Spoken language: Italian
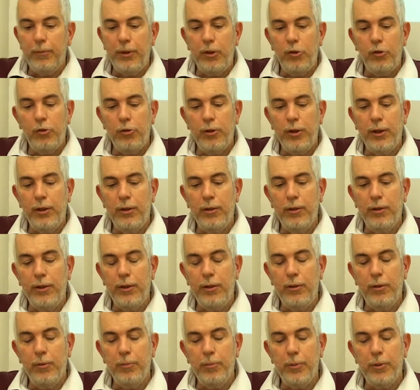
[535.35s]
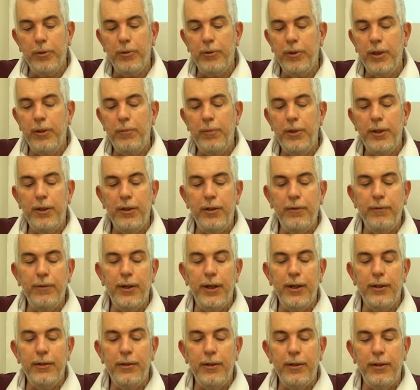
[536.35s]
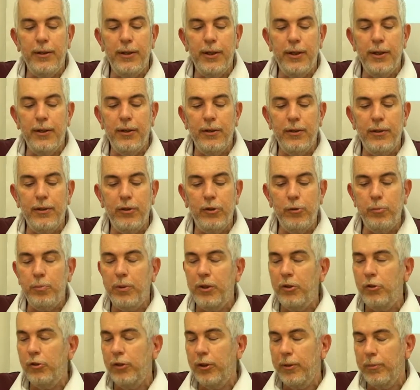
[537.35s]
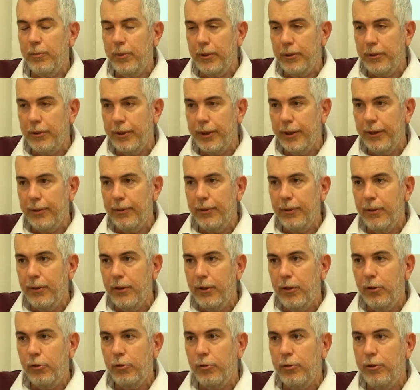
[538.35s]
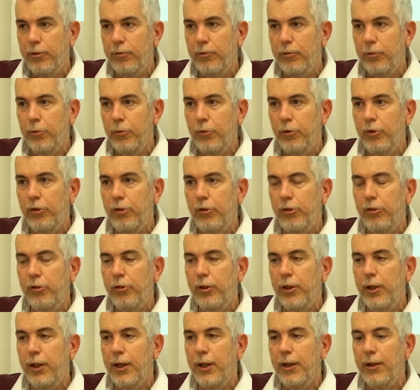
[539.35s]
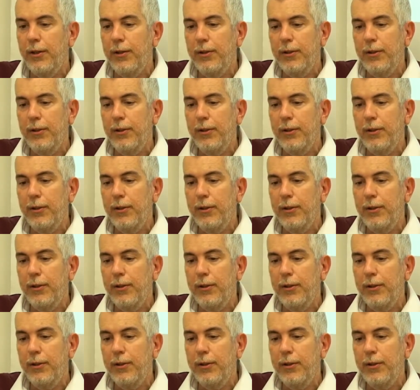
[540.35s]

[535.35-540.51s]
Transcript: cioè i toponimi derivati da specie arboree e sono diffusi sia